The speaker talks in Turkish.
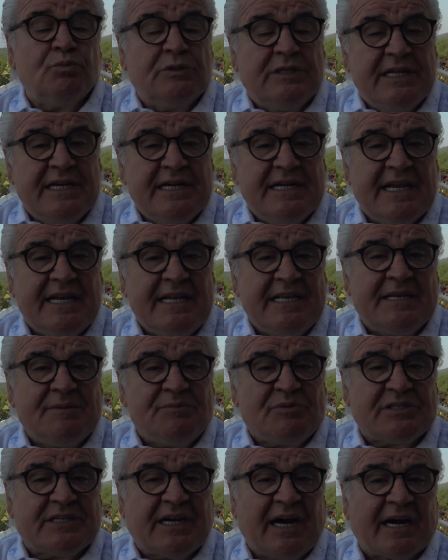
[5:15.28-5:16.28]
Dinleri
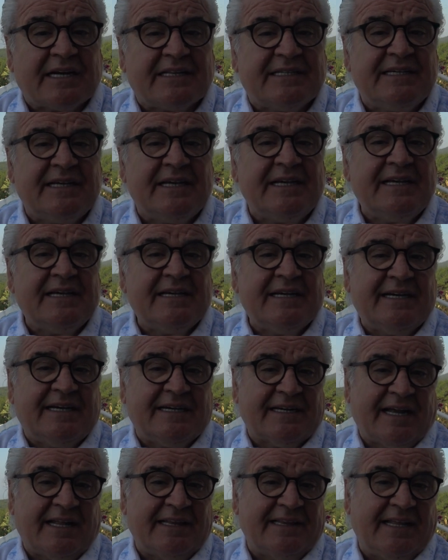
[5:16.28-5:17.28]
kim çıkardı?
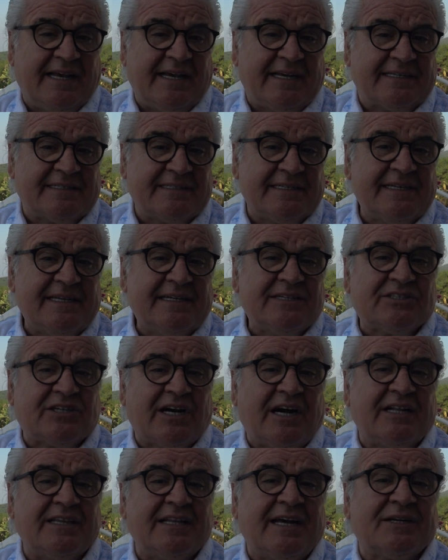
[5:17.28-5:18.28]
Krallar,
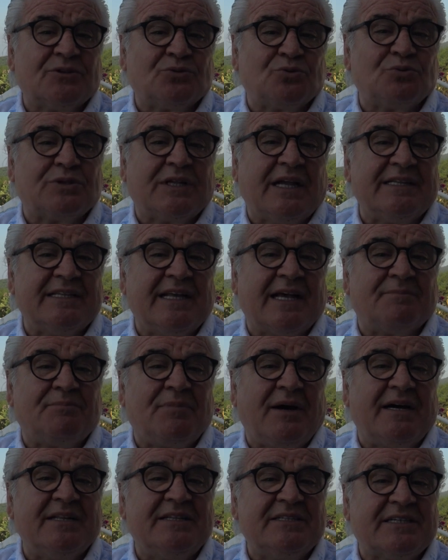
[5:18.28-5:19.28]
şahlar, sultanlar,
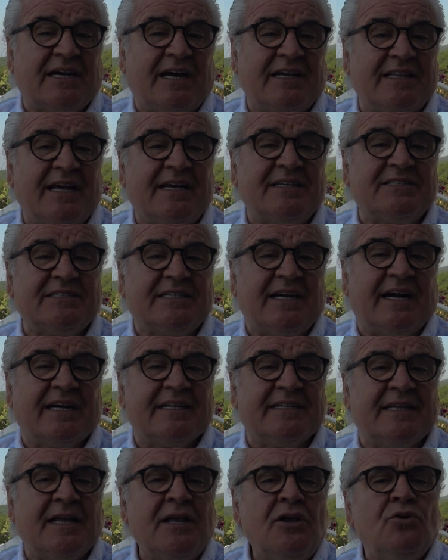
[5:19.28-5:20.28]
padişahlar
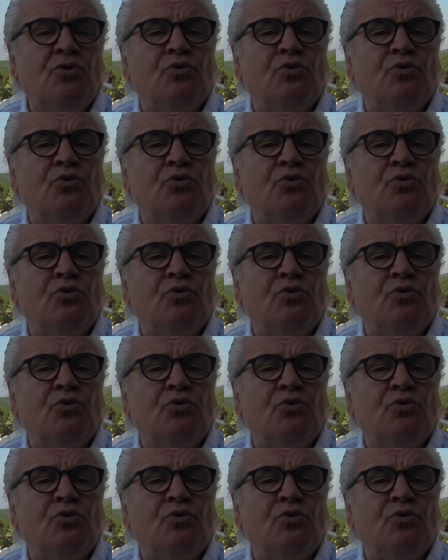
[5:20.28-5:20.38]
çıkardı.